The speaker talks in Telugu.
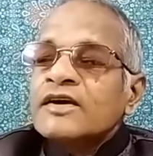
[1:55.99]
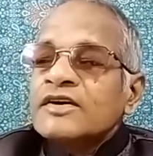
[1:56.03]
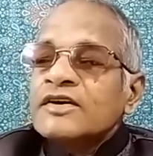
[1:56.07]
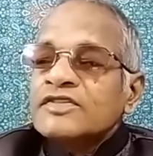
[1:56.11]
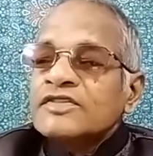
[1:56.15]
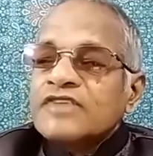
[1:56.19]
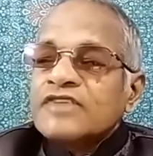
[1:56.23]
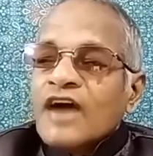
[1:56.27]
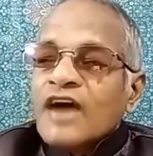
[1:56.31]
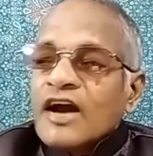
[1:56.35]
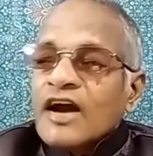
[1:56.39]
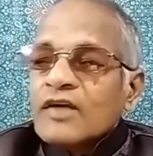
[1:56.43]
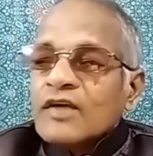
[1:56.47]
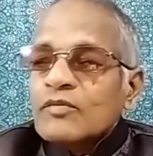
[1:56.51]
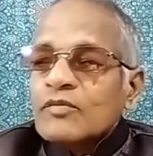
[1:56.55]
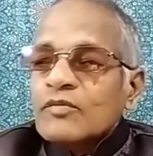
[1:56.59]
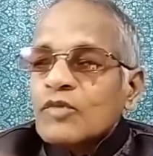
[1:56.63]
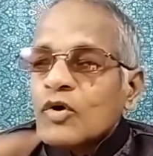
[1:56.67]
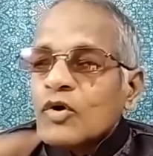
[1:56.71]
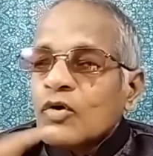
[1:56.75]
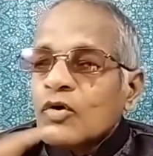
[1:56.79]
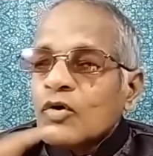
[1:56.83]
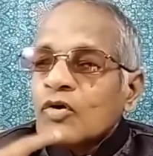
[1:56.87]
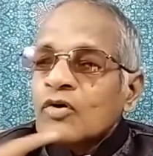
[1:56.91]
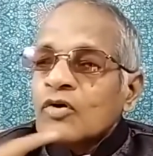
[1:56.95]
ఈ
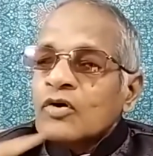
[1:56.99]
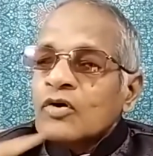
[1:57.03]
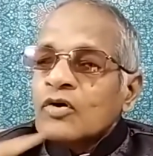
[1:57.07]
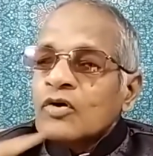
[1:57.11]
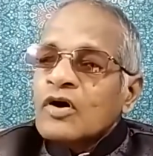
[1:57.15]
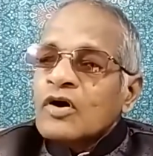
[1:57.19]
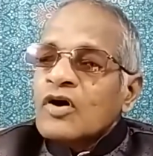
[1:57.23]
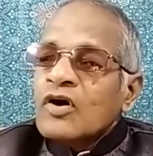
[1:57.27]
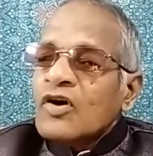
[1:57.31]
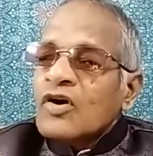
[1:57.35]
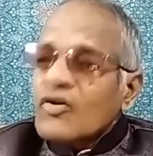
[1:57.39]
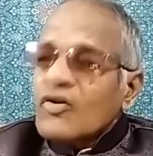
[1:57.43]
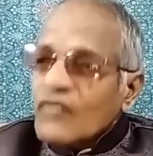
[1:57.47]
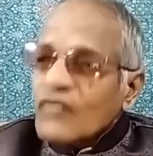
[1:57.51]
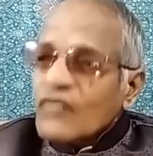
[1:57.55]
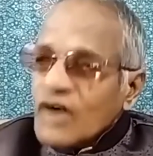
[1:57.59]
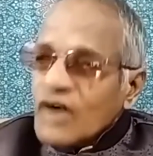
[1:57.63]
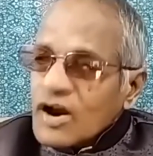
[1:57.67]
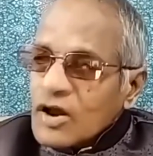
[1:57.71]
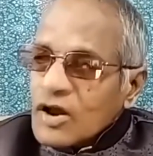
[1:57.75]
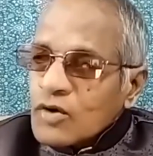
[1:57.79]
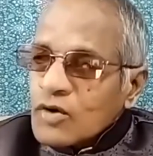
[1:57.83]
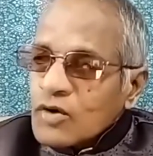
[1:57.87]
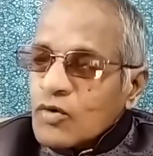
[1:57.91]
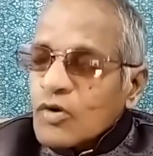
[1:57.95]
ధ్యానంలో
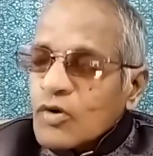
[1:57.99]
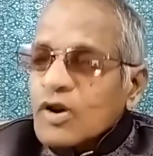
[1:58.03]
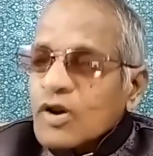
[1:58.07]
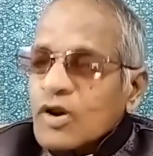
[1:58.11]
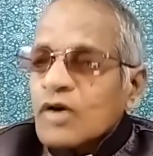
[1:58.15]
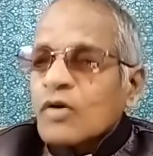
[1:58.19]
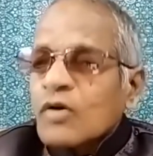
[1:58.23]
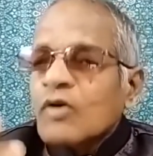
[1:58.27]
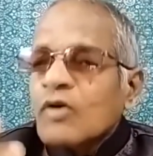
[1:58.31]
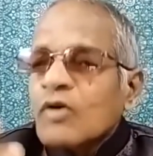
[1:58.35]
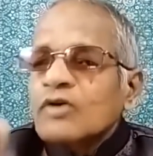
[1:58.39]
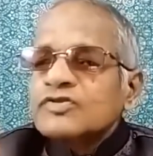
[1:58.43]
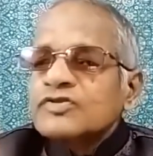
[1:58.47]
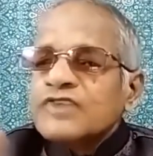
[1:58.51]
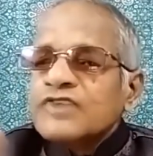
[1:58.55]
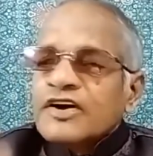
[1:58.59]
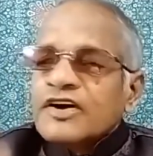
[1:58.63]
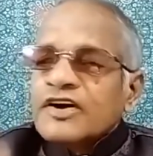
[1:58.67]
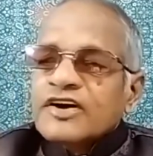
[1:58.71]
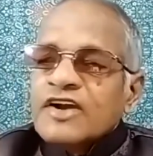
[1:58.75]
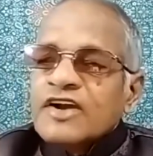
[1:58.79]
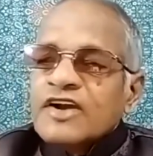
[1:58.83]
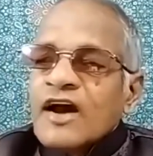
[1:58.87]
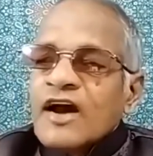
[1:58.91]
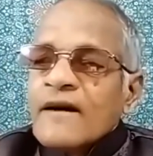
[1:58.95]
వాళ్ళు అనుకున్న రోగం
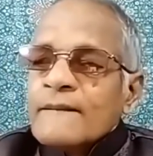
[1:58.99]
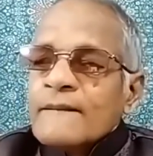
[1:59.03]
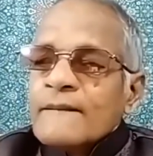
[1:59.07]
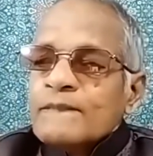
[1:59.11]
తగ్గినా